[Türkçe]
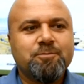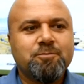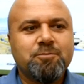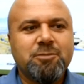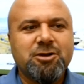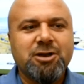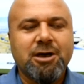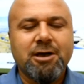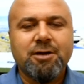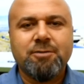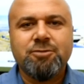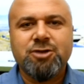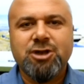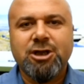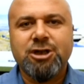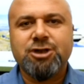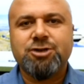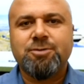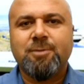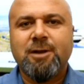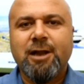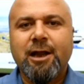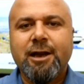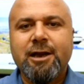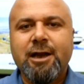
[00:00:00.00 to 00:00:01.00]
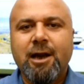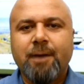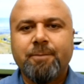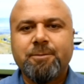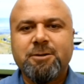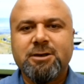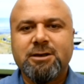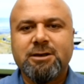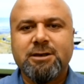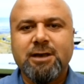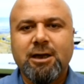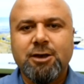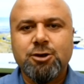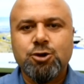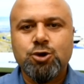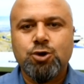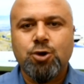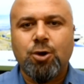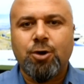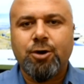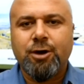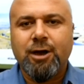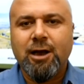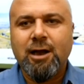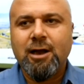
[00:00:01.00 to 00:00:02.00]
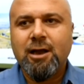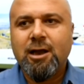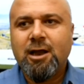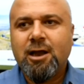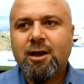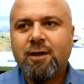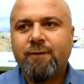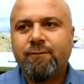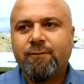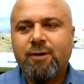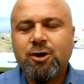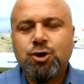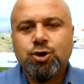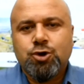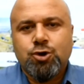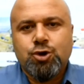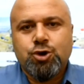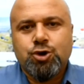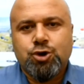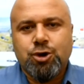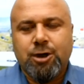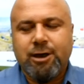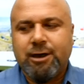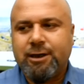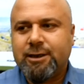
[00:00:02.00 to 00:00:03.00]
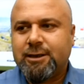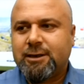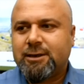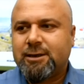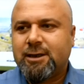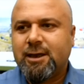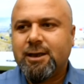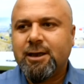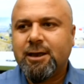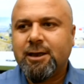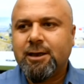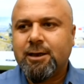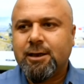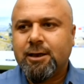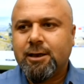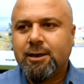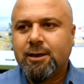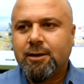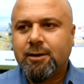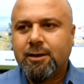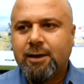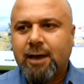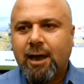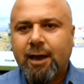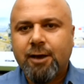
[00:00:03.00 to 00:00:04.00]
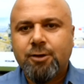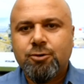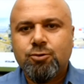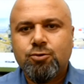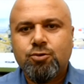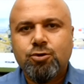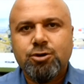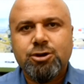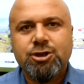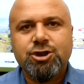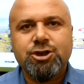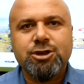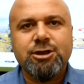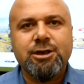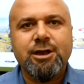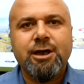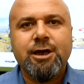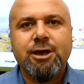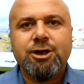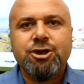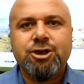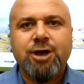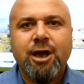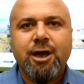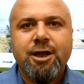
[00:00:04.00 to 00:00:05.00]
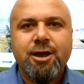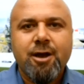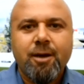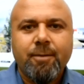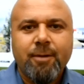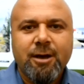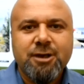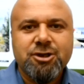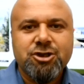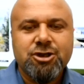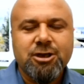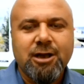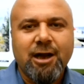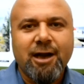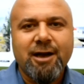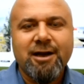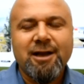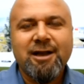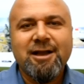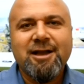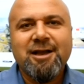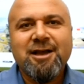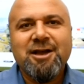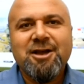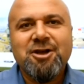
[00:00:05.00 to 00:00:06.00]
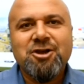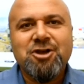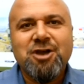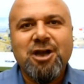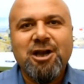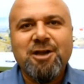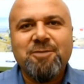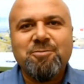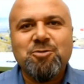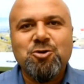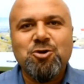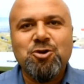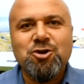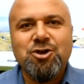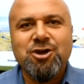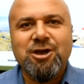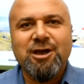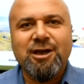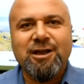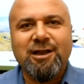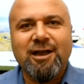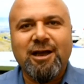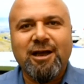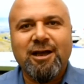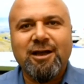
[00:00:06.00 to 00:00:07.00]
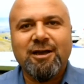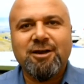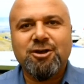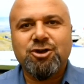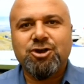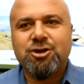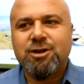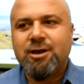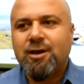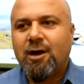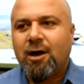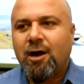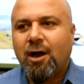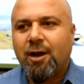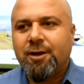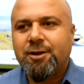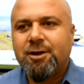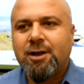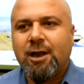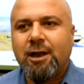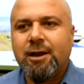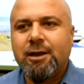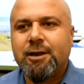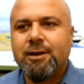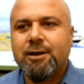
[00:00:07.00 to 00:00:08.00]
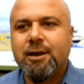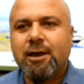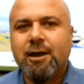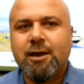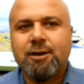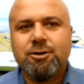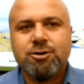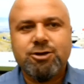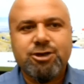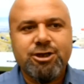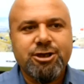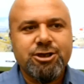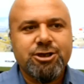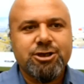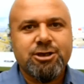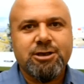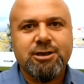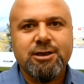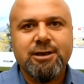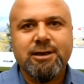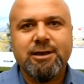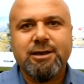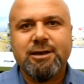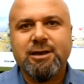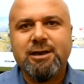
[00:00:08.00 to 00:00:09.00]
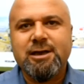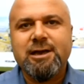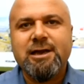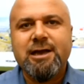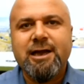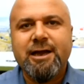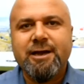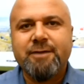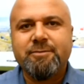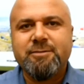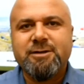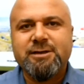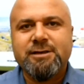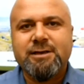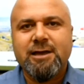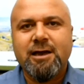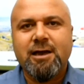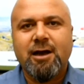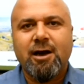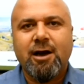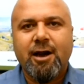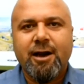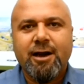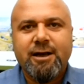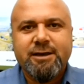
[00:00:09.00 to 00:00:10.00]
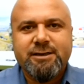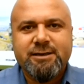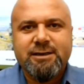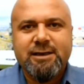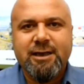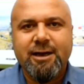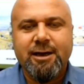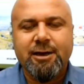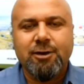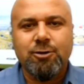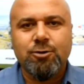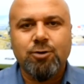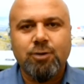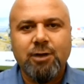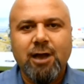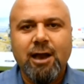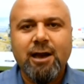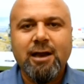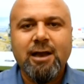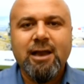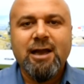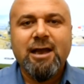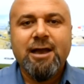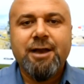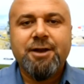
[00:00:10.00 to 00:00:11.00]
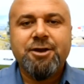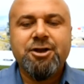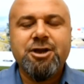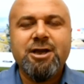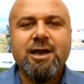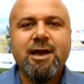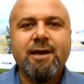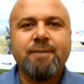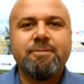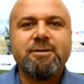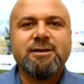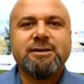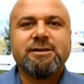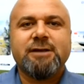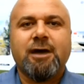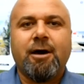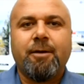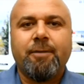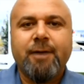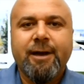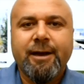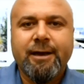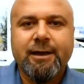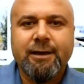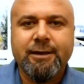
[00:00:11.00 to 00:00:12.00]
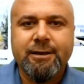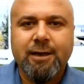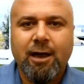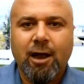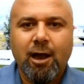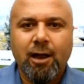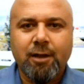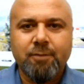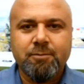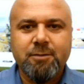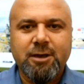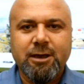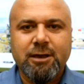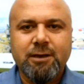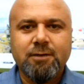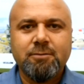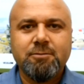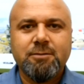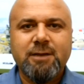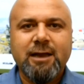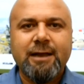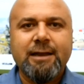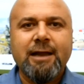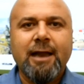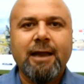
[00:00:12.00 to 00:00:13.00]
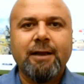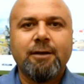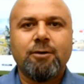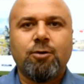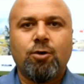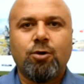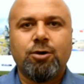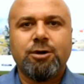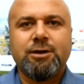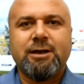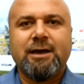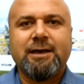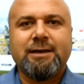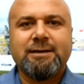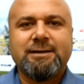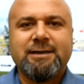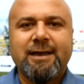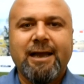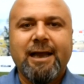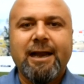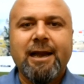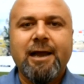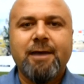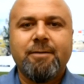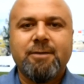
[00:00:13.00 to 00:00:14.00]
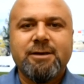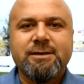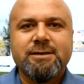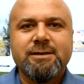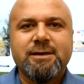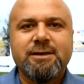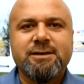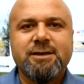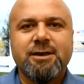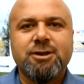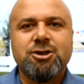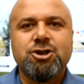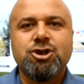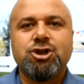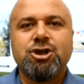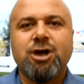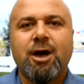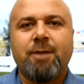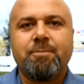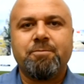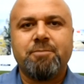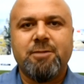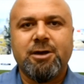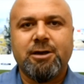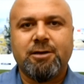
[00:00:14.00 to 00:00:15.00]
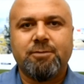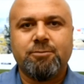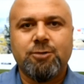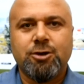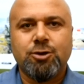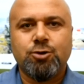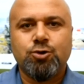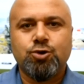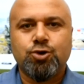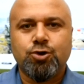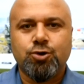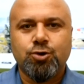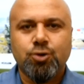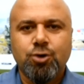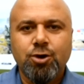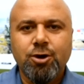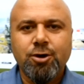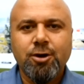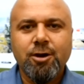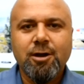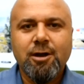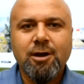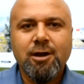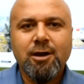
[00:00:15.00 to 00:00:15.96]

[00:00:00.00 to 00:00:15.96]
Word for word: bir takım çalışmalar yaptıktan sonra ve şunu söyledik. Dedik ki yani yurt dışında yaşayan yabancılar gelip Türkiye'de işte Antalya'da çeşitli illerimizde araziler alıyorlar. Niye biz Amerika'da almayalım? Neden orada TL bazında satış yapmayalım diye düşündük.